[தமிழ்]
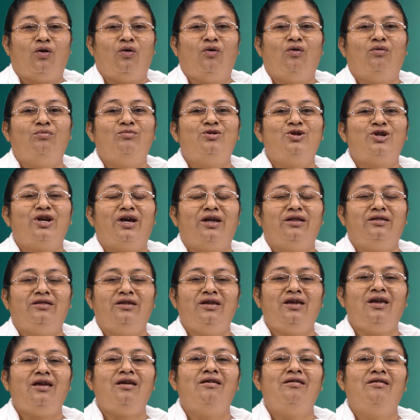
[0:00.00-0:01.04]
ஓம்
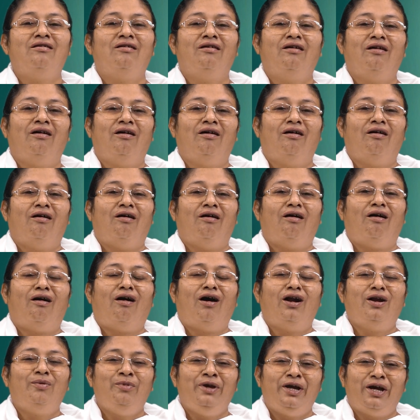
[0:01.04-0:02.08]
சாந்தி
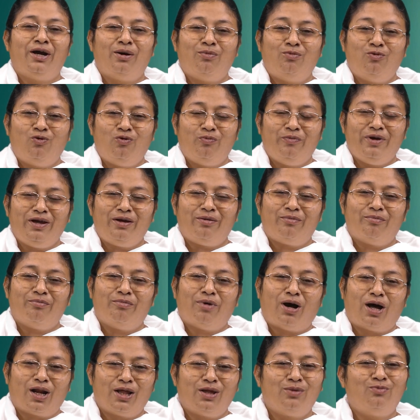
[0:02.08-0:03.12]
ஆன்மீக பூமி
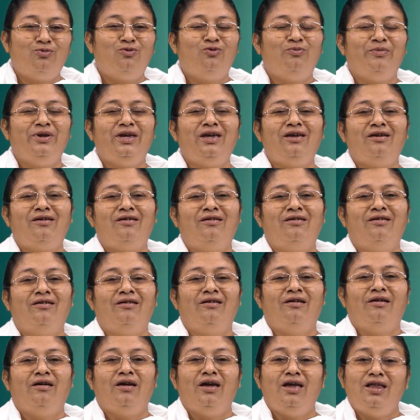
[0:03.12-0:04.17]
பாரத பூமி
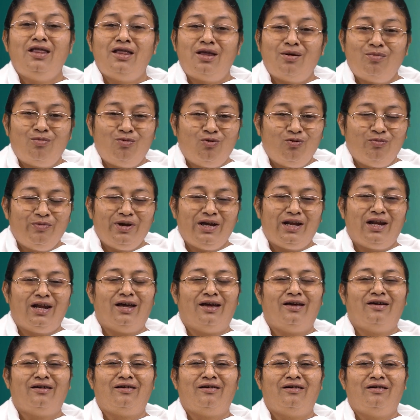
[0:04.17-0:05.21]
இந்த பூமியில்
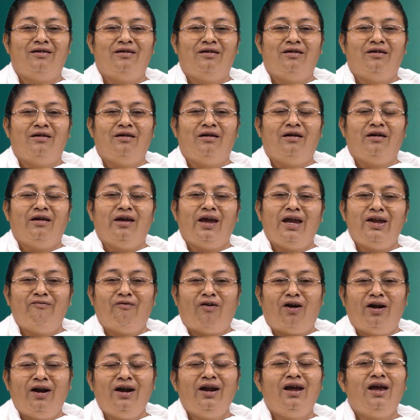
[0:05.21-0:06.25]
என்
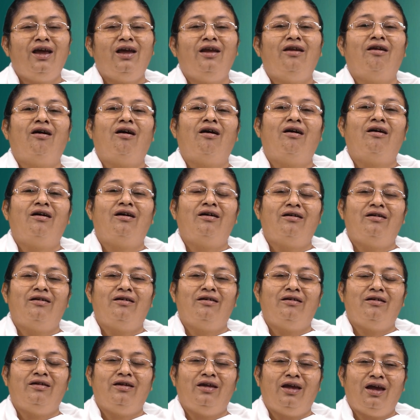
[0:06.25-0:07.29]
வாழ்க்கையை நான்
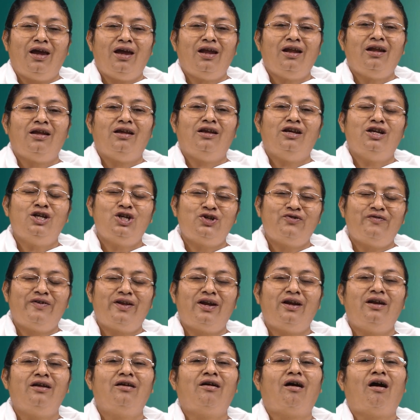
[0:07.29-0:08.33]
ஏன்
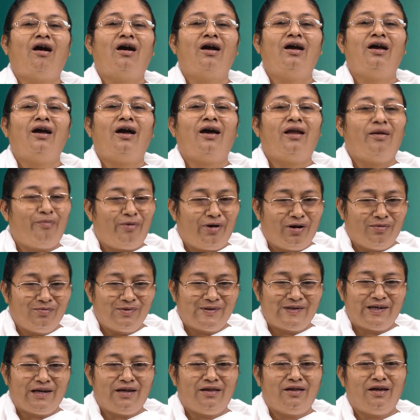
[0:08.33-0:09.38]
ஈஸ்வரனுக்காக அர்ப்பணம்
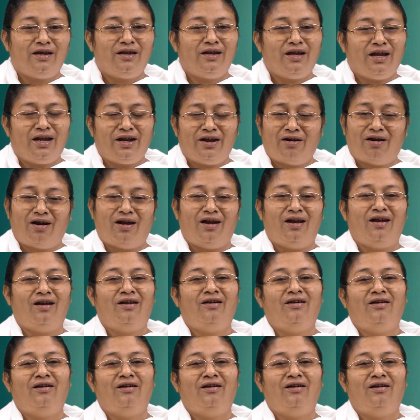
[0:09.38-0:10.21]
செய்தேன் என்றால்